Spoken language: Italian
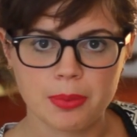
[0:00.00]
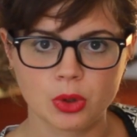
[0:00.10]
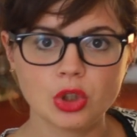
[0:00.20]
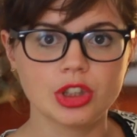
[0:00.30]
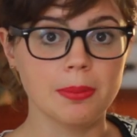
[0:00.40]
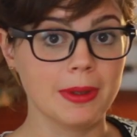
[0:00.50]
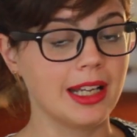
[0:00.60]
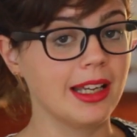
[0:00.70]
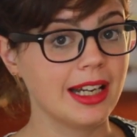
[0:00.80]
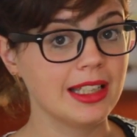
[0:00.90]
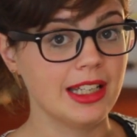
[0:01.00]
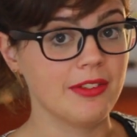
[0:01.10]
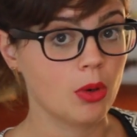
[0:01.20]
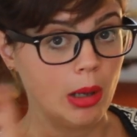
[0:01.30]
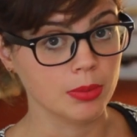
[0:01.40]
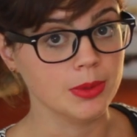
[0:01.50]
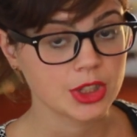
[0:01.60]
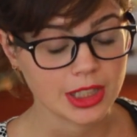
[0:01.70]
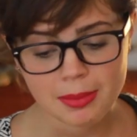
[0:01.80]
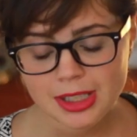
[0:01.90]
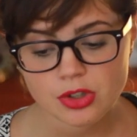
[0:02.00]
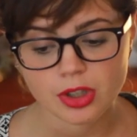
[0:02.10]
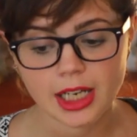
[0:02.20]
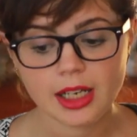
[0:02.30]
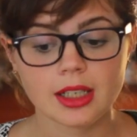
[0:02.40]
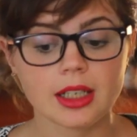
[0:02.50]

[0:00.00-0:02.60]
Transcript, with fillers: prodotti perché crede di avere una pubblicità maggiore